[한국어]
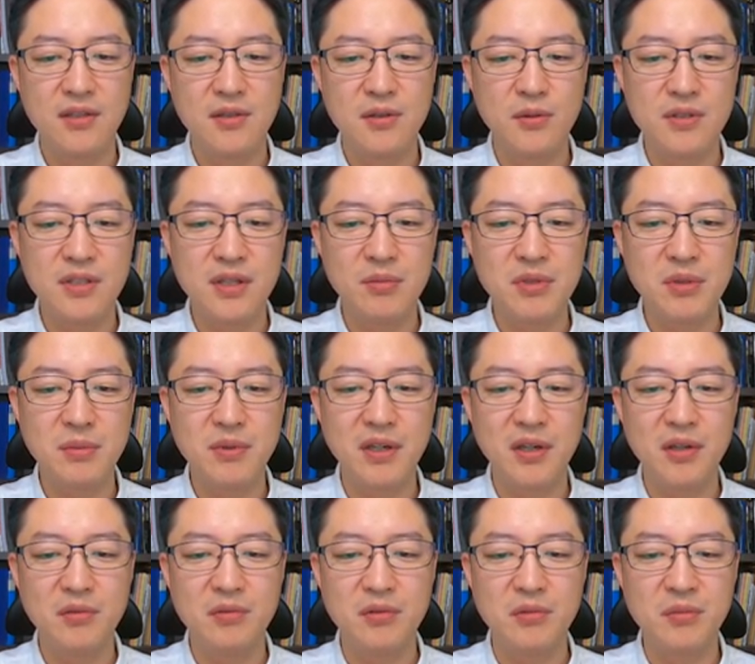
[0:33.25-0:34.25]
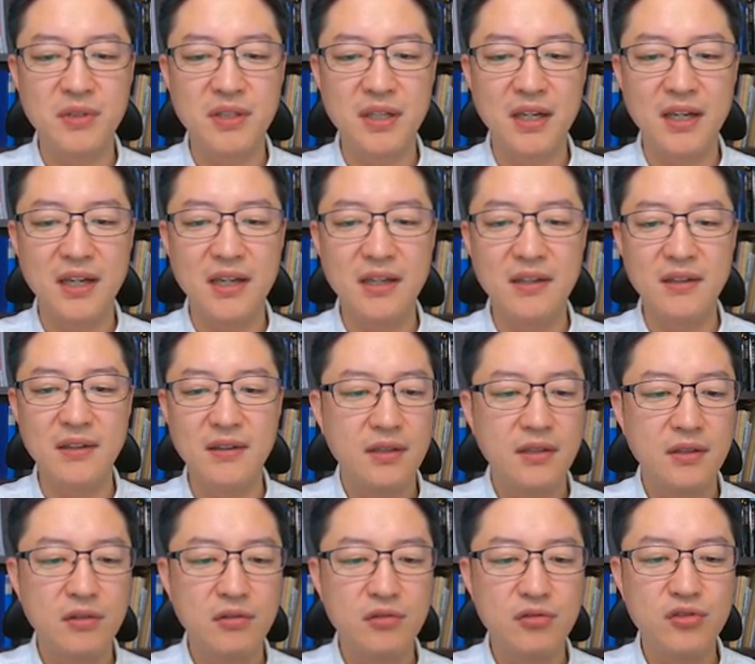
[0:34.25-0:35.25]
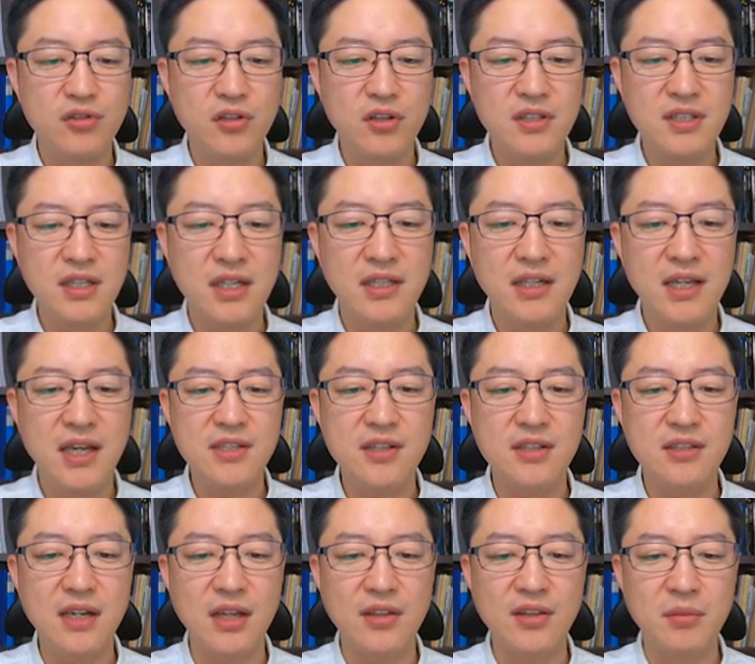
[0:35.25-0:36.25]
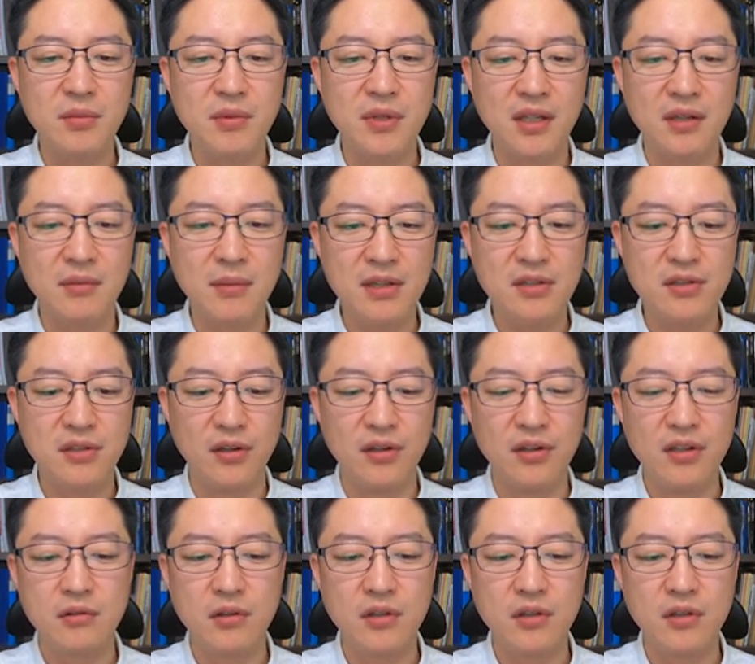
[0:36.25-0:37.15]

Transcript: 존 삼십이라고 부릅니다. 그리고 주정차를 해서는 안 됩니다. 맞죠?